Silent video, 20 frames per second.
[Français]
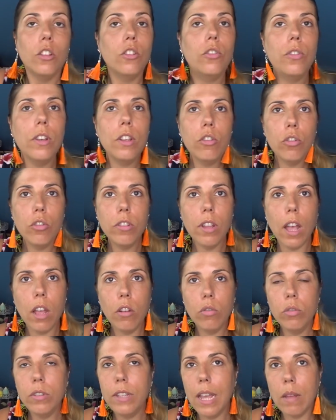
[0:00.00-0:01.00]
Je vais juste
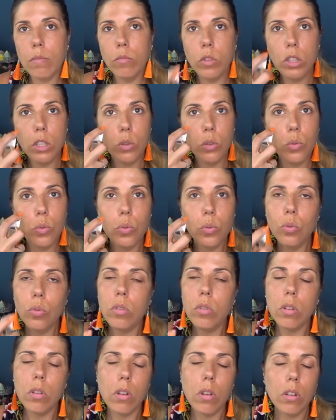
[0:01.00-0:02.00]
rajouter un petit coup
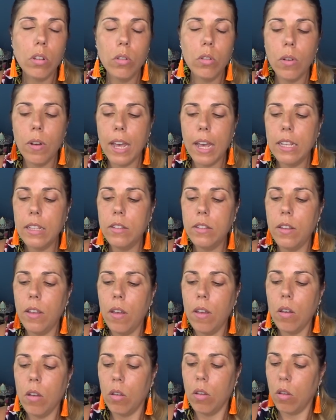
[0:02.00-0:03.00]
de
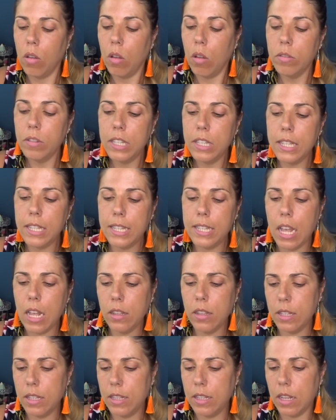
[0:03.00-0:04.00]
correcteur euh,
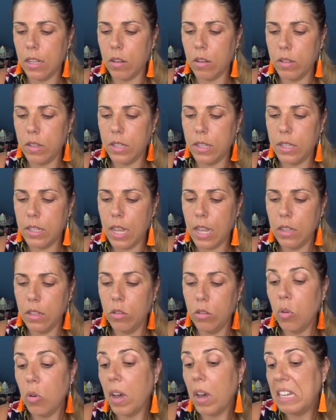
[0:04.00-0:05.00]
anti-cerne, c'est un anti-cerne,
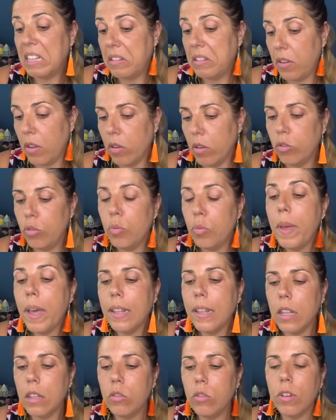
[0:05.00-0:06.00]
correcteur super
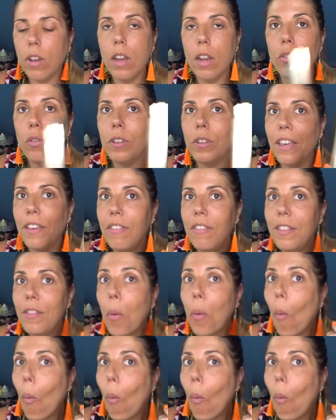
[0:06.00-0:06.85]
naturel de Kevin